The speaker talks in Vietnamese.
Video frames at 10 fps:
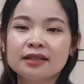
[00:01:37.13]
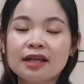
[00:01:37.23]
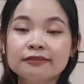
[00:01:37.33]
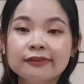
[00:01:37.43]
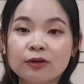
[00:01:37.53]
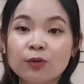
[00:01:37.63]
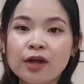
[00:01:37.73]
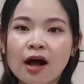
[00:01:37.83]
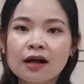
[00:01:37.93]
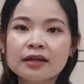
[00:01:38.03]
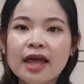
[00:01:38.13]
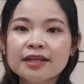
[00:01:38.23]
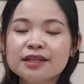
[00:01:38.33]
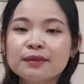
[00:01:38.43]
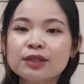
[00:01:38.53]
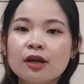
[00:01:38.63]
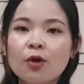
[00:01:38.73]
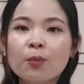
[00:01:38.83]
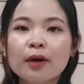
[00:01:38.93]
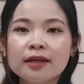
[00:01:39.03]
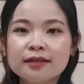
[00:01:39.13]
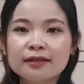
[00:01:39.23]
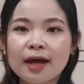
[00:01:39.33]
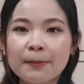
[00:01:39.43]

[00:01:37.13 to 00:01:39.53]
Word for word: thành phần của nó nhưng mà từ lúc mà yến uh,